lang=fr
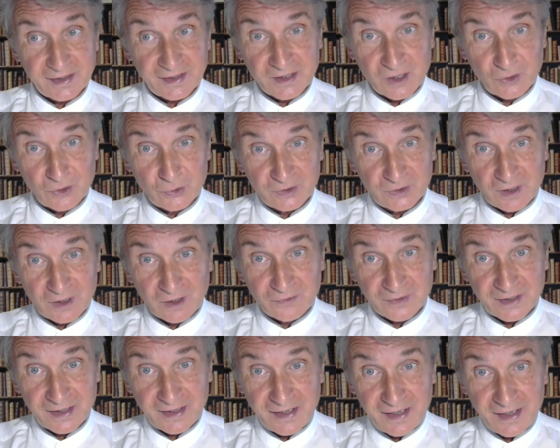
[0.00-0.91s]
dans le
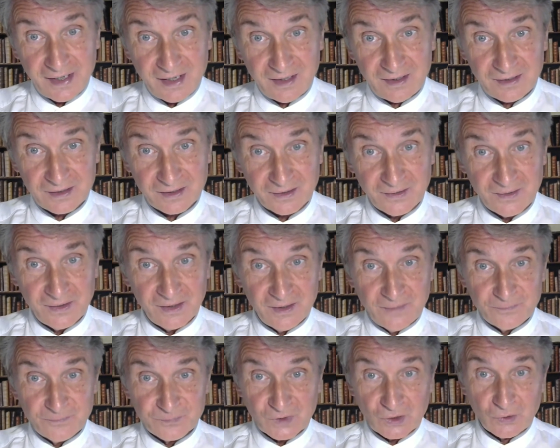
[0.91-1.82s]
temps réel,
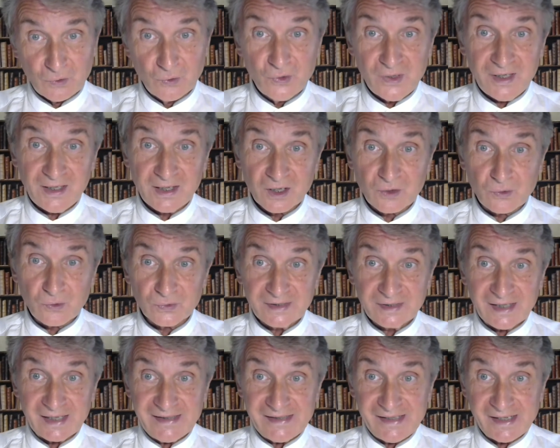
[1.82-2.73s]
où il est
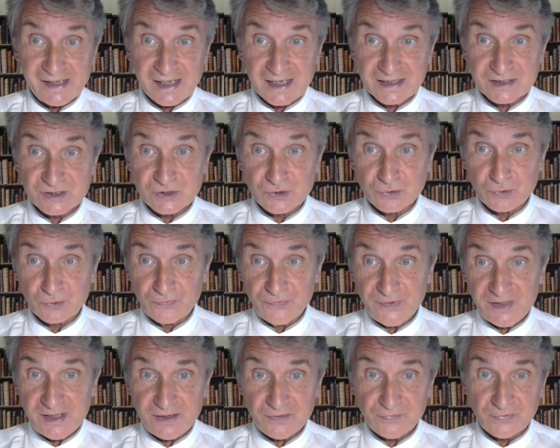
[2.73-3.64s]
condamné à
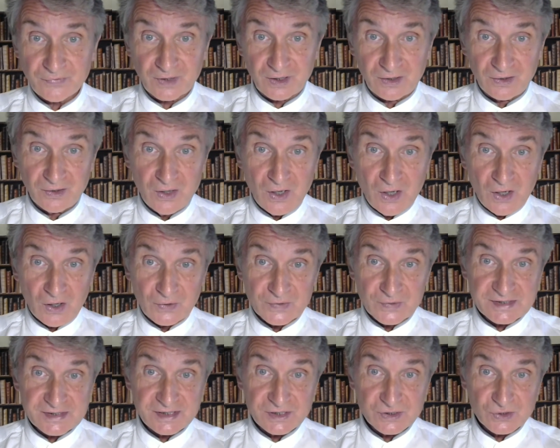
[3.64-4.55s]
survivre
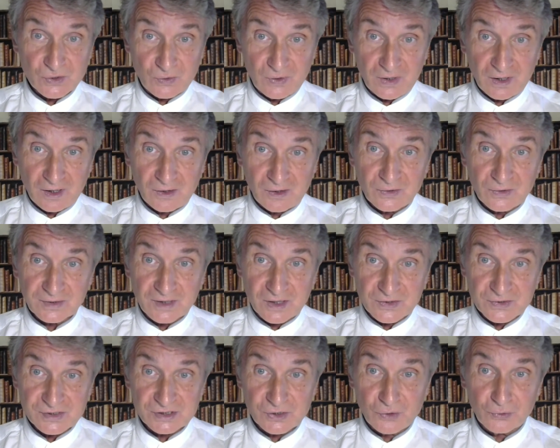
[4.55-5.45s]
en s'isolant
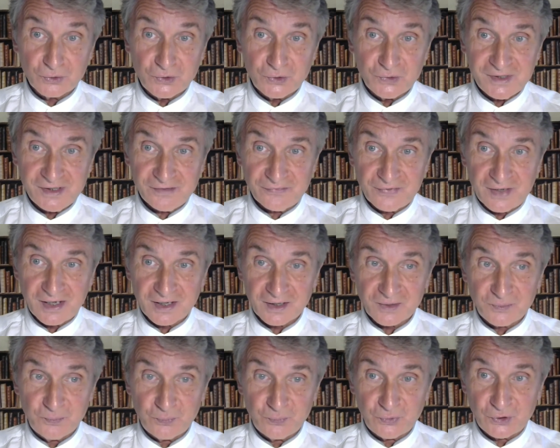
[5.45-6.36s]
dans son
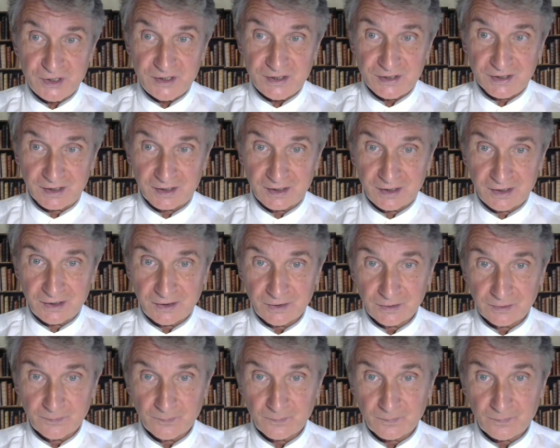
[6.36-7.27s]
univers poétique.
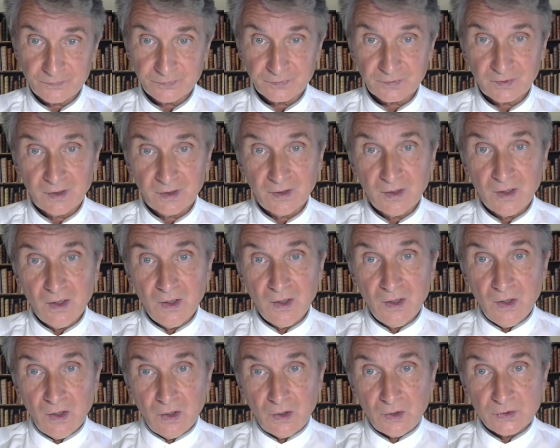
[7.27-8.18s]

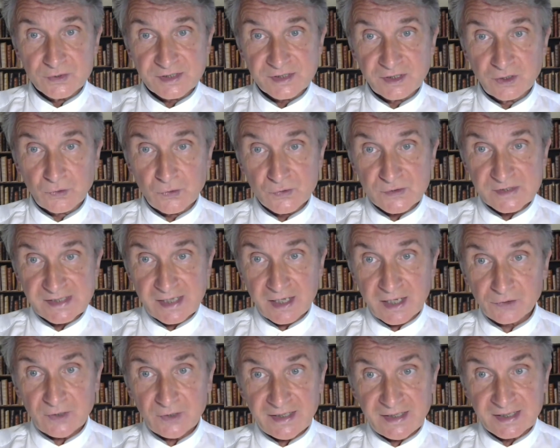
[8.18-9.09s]
En ce qui
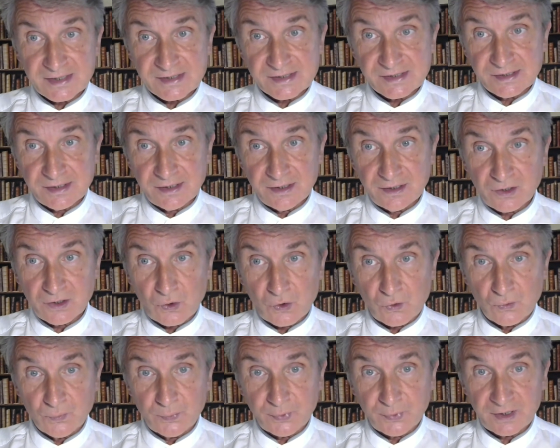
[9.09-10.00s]
concerne l'exil,
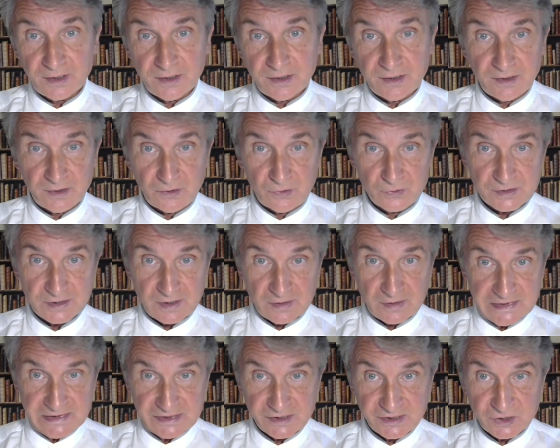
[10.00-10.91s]
compris au
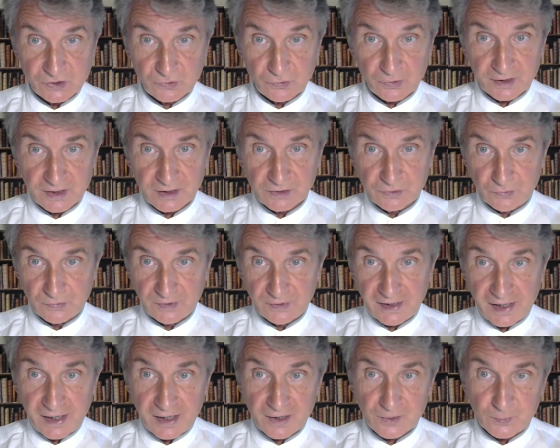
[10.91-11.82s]
sens historique du
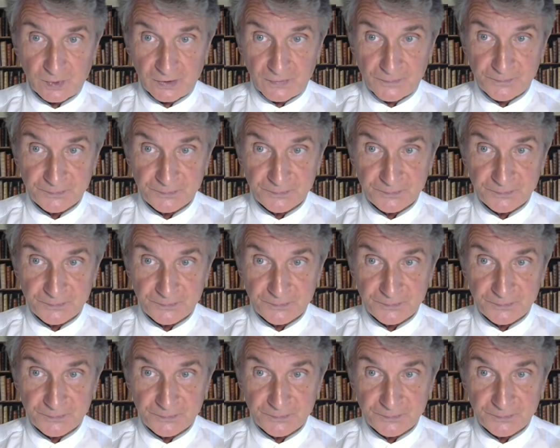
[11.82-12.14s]
terme,